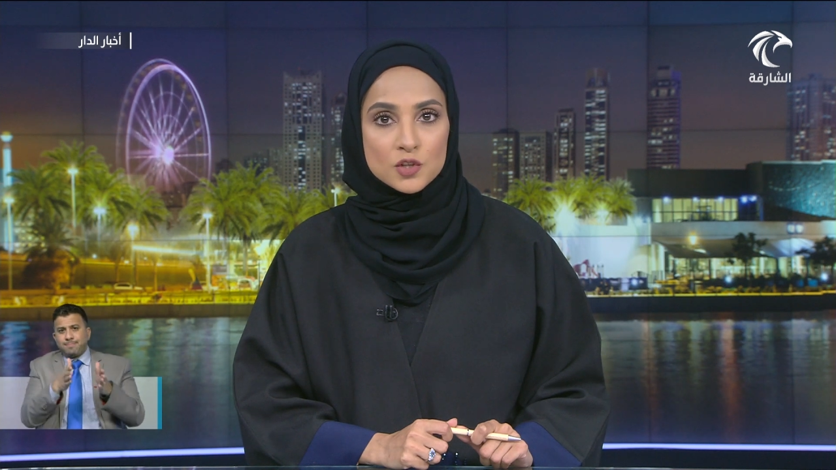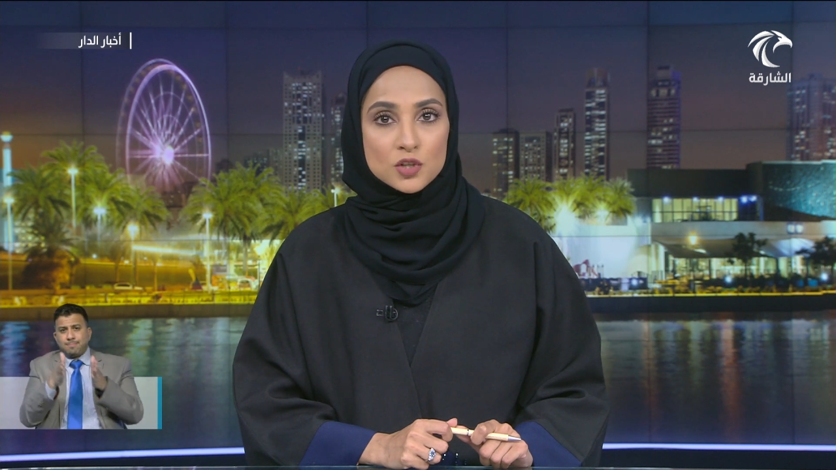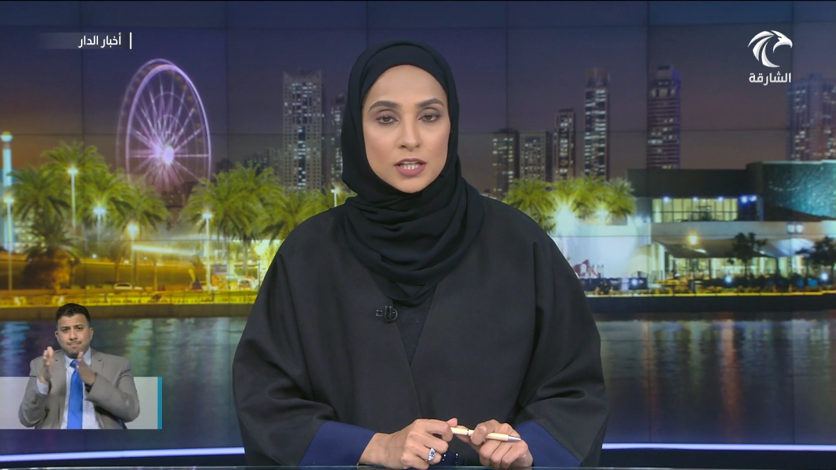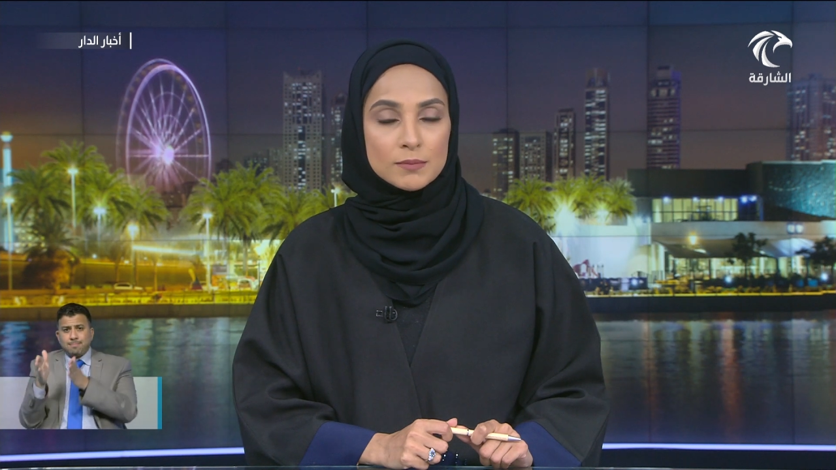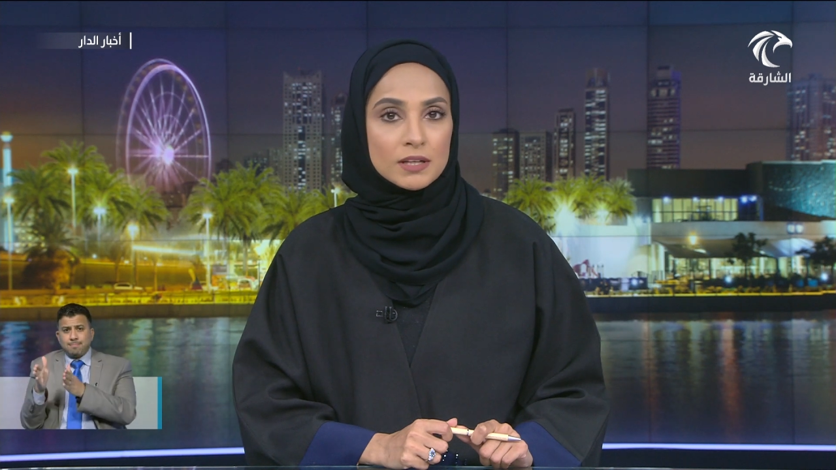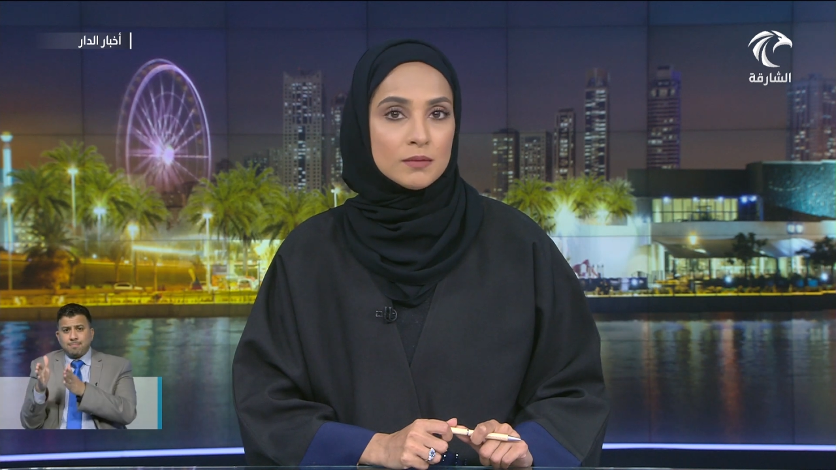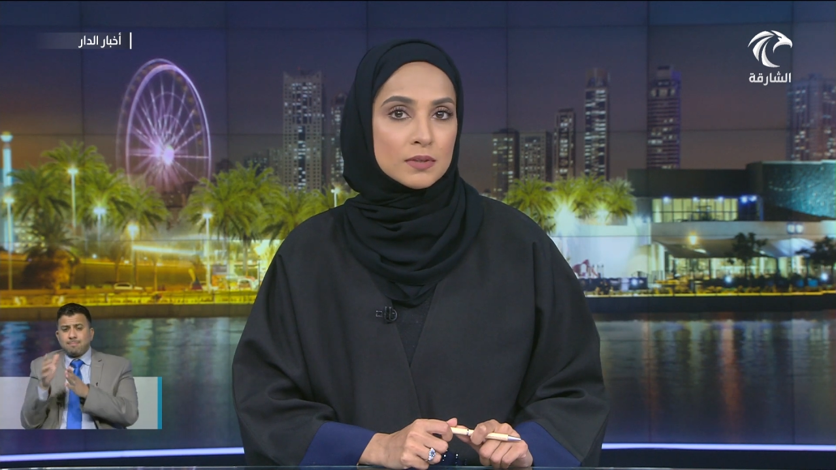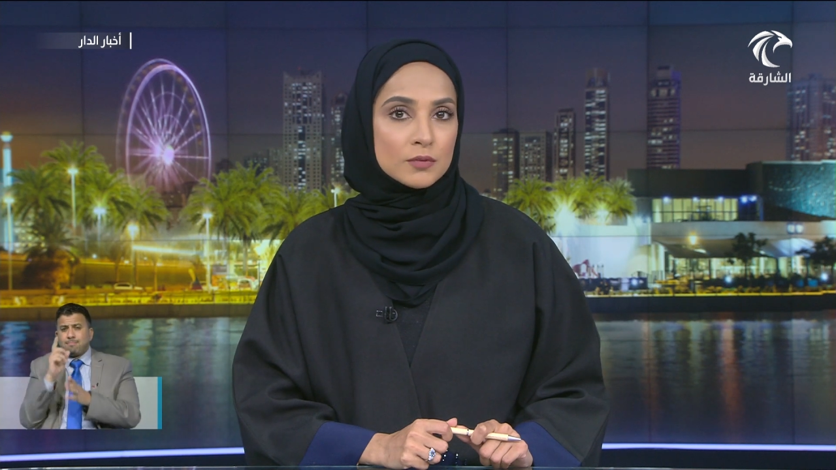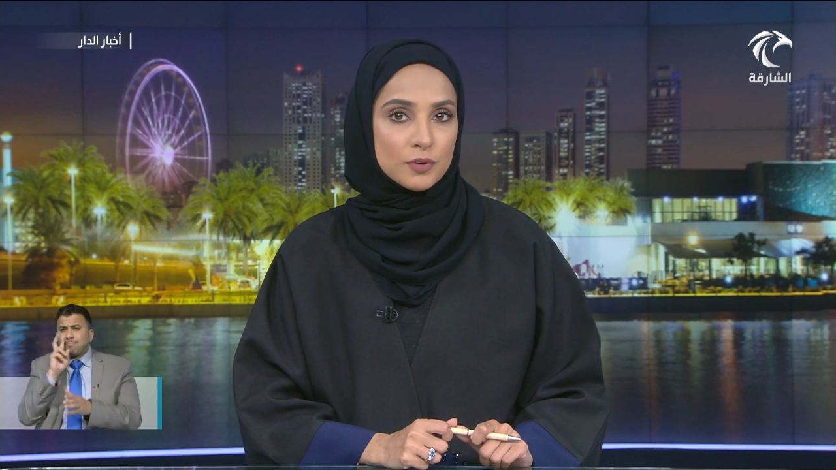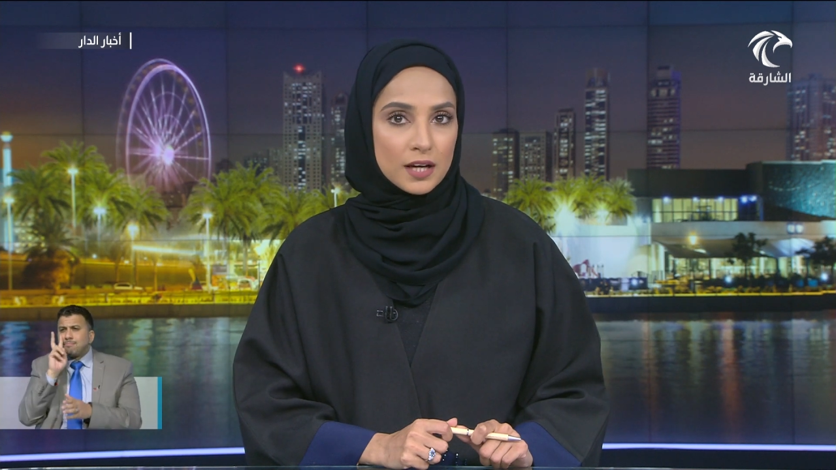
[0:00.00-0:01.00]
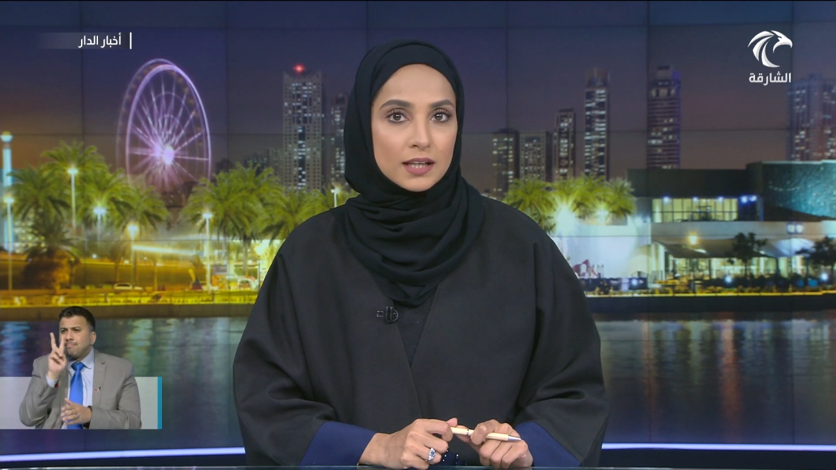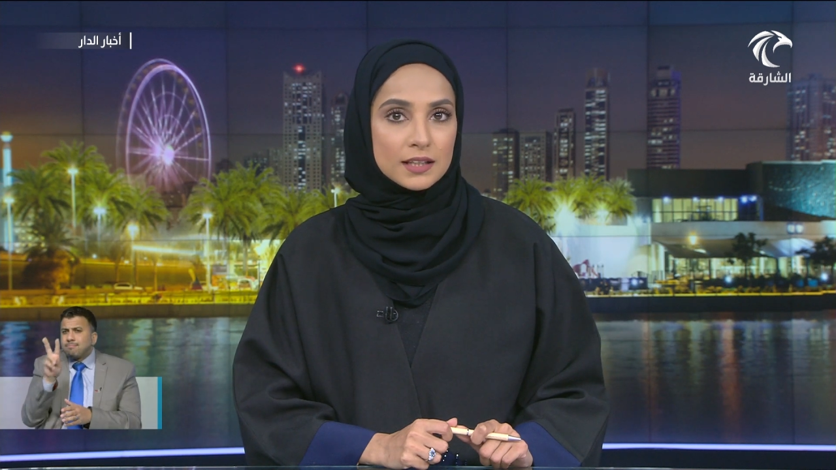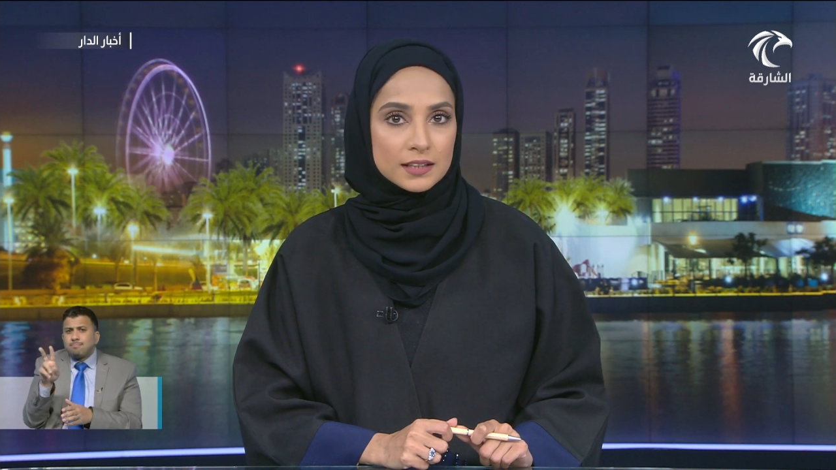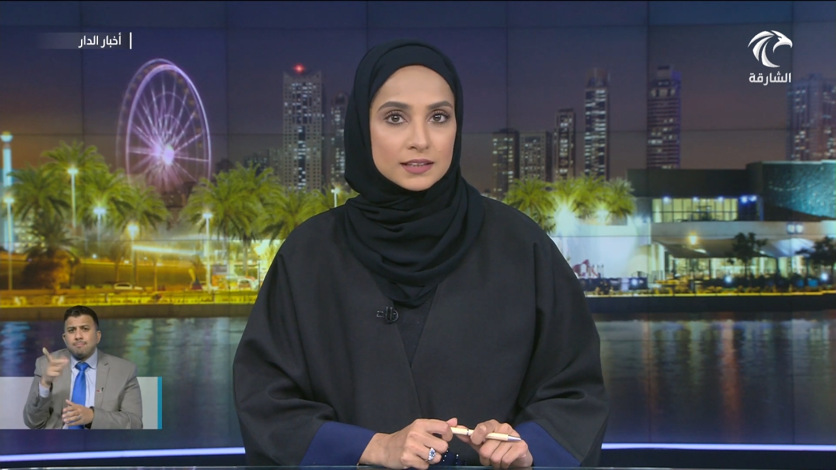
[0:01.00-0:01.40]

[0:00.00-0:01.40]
جانبا من فعالية